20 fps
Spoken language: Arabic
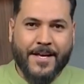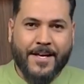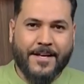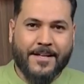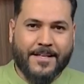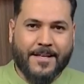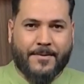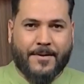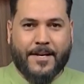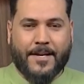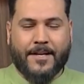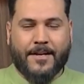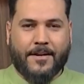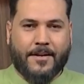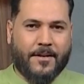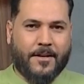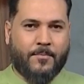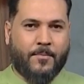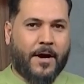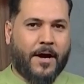طبعا
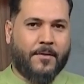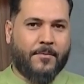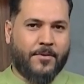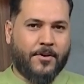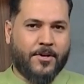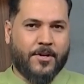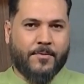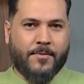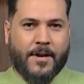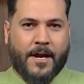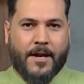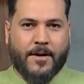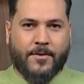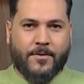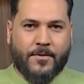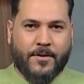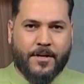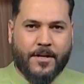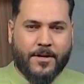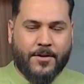البعض منكم راح
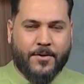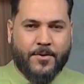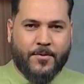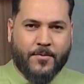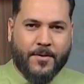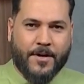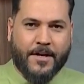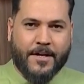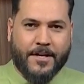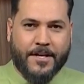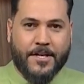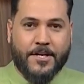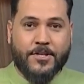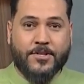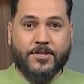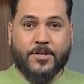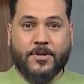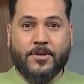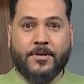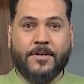يقول انه هو
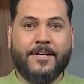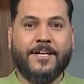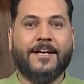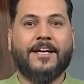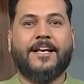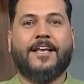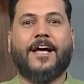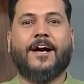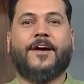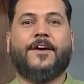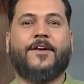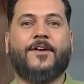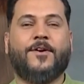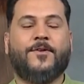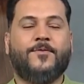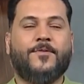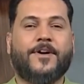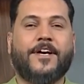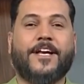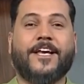ريزو لكن
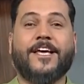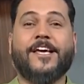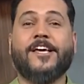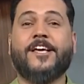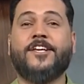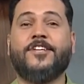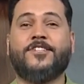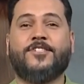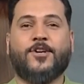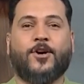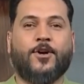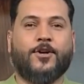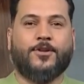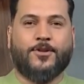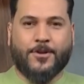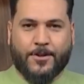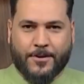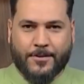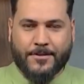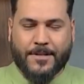هو
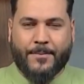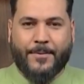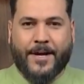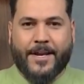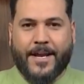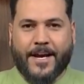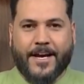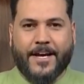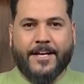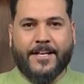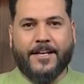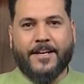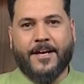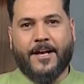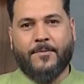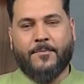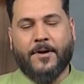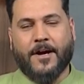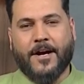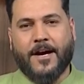ريزوتو طبعا اكيد هنا
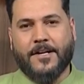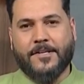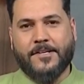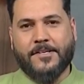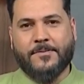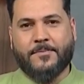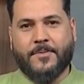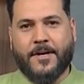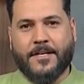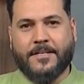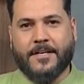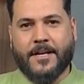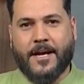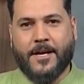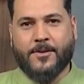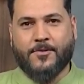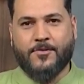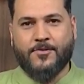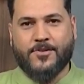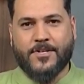المقادير مالته راح
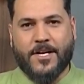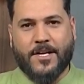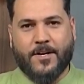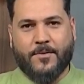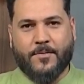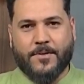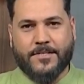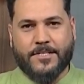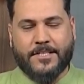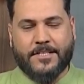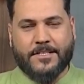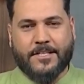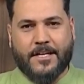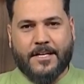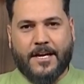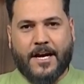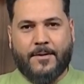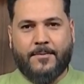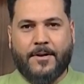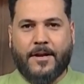تكون سهله وبسيطه
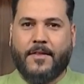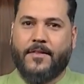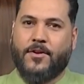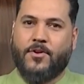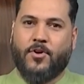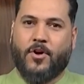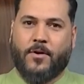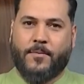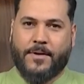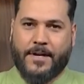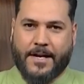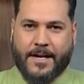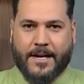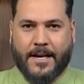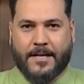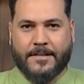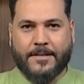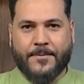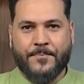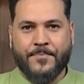لعمل هذا النوع من
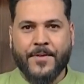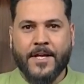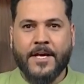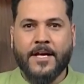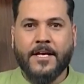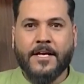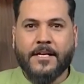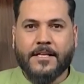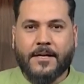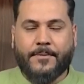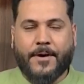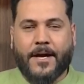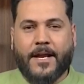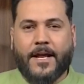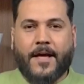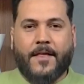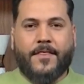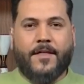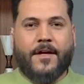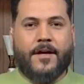الاكلات
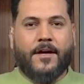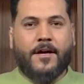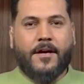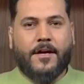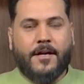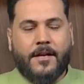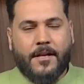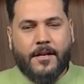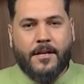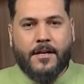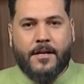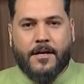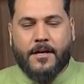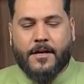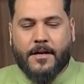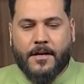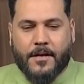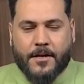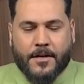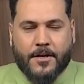طبعا هذا
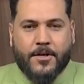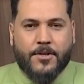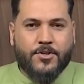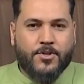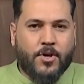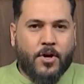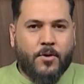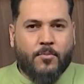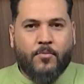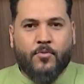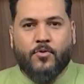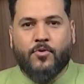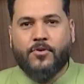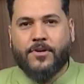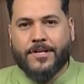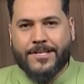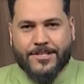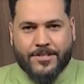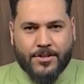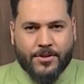الريزو مو
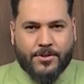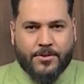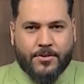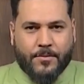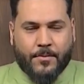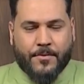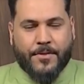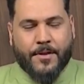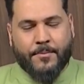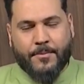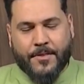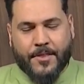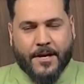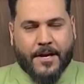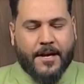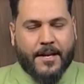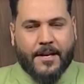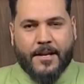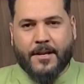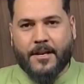ريزوتو مثل
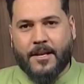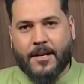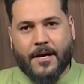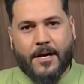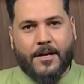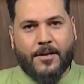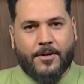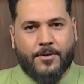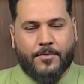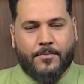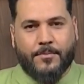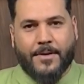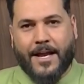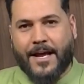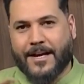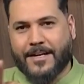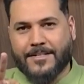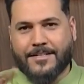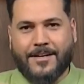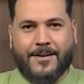ذكرنا لا
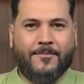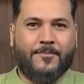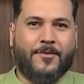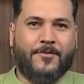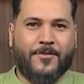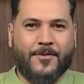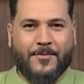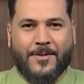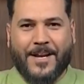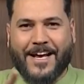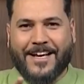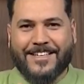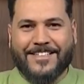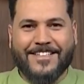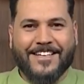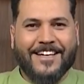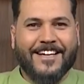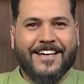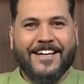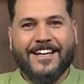بالعكس المفروض بالعكس
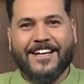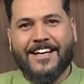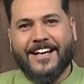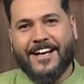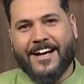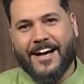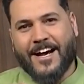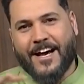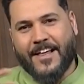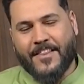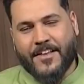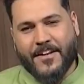هذا